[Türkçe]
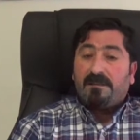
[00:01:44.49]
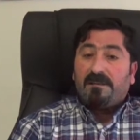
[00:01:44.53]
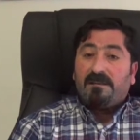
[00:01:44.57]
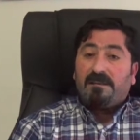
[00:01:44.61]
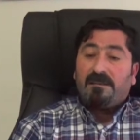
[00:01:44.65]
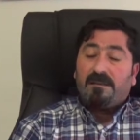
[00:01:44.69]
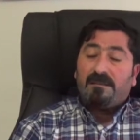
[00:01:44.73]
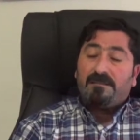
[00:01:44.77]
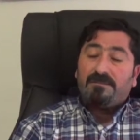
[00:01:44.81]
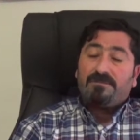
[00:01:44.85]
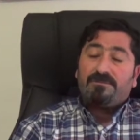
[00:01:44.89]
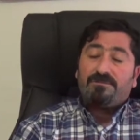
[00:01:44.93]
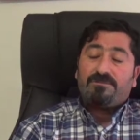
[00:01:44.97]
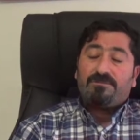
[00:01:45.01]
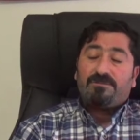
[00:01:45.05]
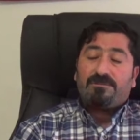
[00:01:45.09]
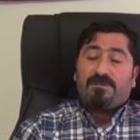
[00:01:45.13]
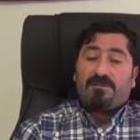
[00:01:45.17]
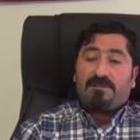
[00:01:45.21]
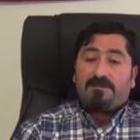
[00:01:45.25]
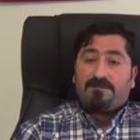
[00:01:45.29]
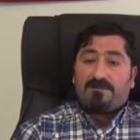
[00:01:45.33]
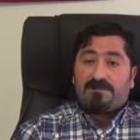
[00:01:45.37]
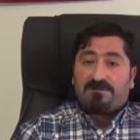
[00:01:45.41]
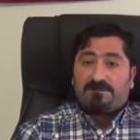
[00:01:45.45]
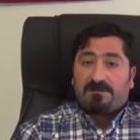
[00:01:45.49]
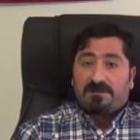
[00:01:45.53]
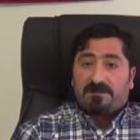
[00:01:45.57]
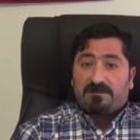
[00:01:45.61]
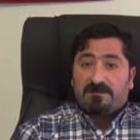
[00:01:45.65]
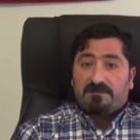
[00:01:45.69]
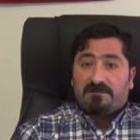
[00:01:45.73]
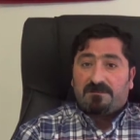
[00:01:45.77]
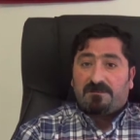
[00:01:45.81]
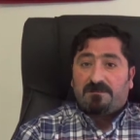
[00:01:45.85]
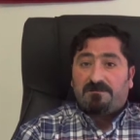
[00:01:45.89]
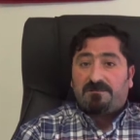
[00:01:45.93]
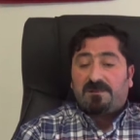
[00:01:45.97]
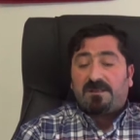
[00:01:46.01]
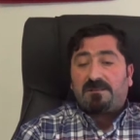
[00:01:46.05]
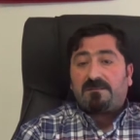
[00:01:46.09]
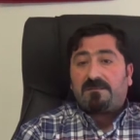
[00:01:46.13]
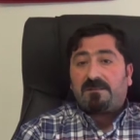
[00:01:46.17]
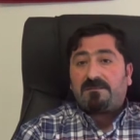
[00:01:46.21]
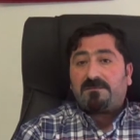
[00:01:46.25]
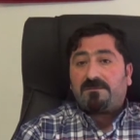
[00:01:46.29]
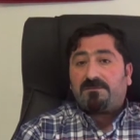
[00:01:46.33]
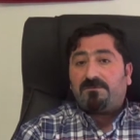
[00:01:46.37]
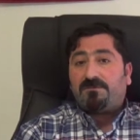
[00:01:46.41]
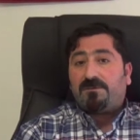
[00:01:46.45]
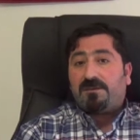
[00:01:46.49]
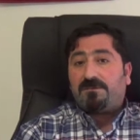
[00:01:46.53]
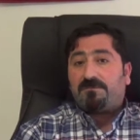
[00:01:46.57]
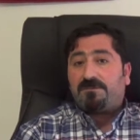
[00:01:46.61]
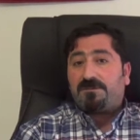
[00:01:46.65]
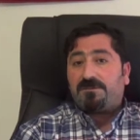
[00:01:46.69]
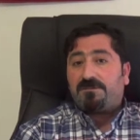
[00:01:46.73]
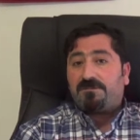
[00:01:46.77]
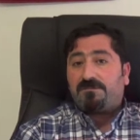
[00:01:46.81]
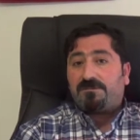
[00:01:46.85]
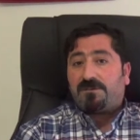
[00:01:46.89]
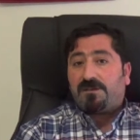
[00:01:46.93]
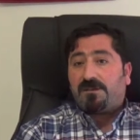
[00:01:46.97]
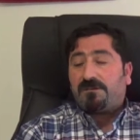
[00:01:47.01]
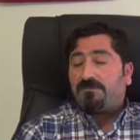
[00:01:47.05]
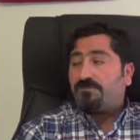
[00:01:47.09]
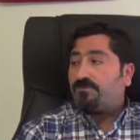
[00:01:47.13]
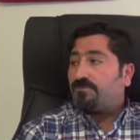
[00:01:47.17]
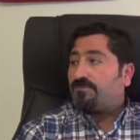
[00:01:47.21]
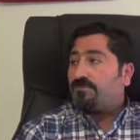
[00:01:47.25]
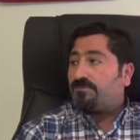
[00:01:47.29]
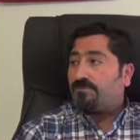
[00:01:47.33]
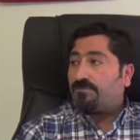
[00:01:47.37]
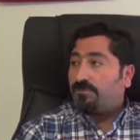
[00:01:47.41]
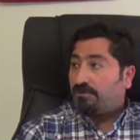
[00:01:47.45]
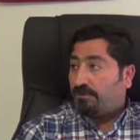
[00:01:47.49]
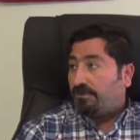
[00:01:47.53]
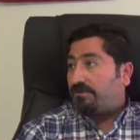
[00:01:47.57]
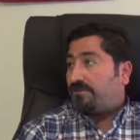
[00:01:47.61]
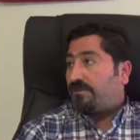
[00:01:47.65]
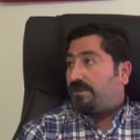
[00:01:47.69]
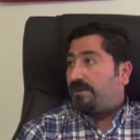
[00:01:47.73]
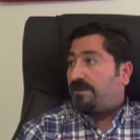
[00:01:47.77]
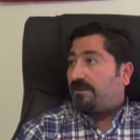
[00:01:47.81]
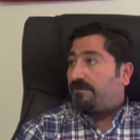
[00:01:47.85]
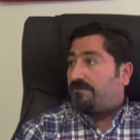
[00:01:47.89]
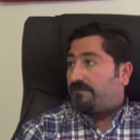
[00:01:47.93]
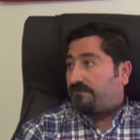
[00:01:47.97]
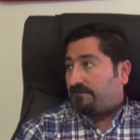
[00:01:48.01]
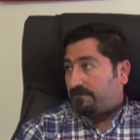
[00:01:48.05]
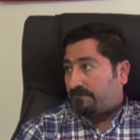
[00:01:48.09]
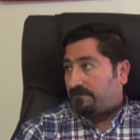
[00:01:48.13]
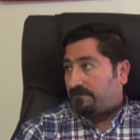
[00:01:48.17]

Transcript: Kendi çocuklarımız var. Yani ee, ben nasıl güvenip de şimdi kendi çocuğumu göndereyim?